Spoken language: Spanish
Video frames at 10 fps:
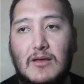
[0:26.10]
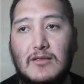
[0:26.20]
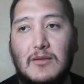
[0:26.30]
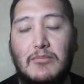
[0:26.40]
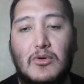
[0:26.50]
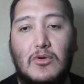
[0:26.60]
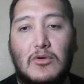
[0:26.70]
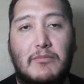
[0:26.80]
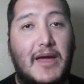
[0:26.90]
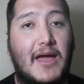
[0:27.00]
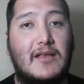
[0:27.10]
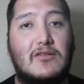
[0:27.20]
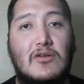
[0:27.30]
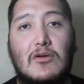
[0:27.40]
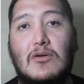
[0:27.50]
tipo
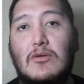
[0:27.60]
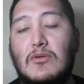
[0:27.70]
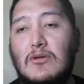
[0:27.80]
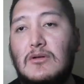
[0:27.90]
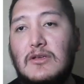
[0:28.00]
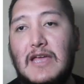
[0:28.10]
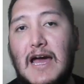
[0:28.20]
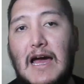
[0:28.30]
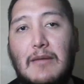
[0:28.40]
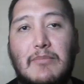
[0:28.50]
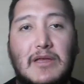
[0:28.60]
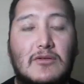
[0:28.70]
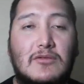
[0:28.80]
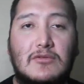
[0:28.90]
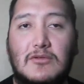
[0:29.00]
Patreon, Yape,
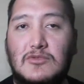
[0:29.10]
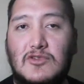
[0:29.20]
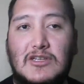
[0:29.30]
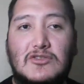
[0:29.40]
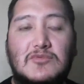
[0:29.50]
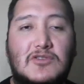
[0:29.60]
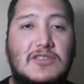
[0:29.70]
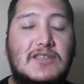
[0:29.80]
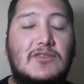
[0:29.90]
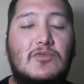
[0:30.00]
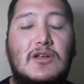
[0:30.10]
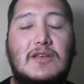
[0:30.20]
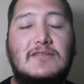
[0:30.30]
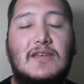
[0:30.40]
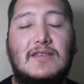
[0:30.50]
¿no? Como son las opciones este,